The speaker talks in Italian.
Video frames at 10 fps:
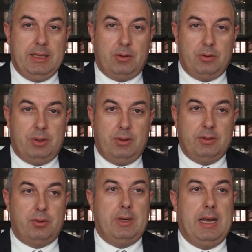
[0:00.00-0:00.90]
dal Consiglio
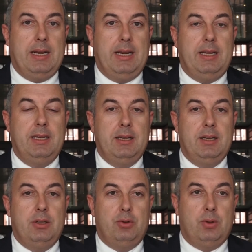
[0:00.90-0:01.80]
regionale
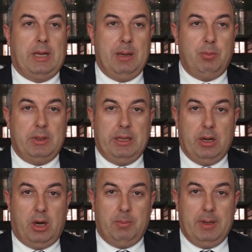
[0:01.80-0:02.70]
sul cambio del
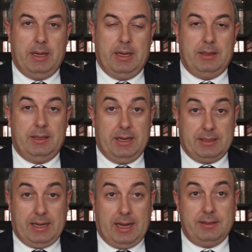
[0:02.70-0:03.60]
nome di
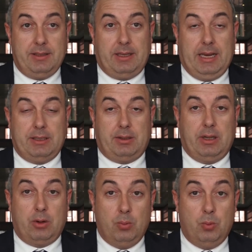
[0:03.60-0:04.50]
Negrà richiesto
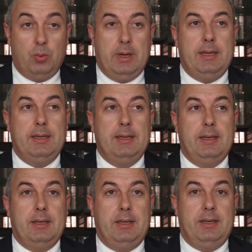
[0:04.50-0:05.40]
dal Comune
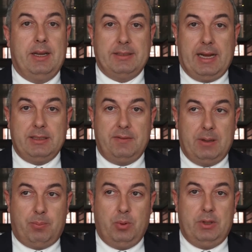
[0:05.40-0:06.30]
in Negrà di
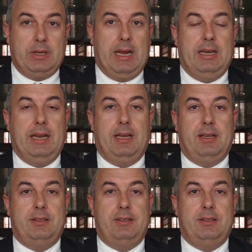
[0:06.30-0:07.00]
Valpolicella.